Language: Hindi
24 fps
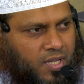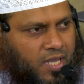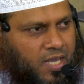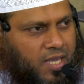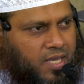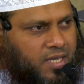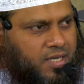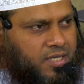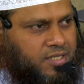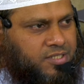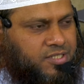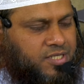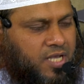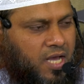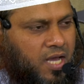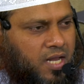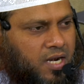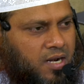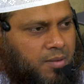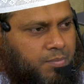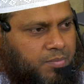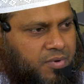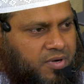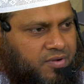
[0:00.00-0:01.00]
एक
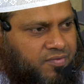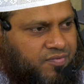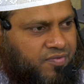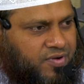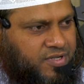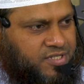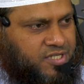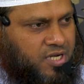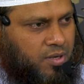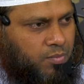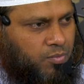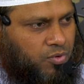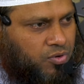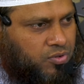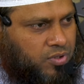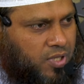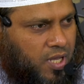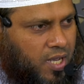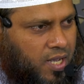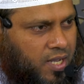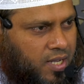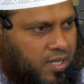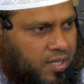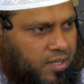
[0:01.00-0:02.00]
किसान अपनी फसल
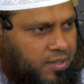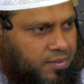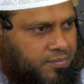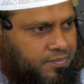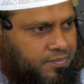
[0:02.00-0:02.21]
बोता है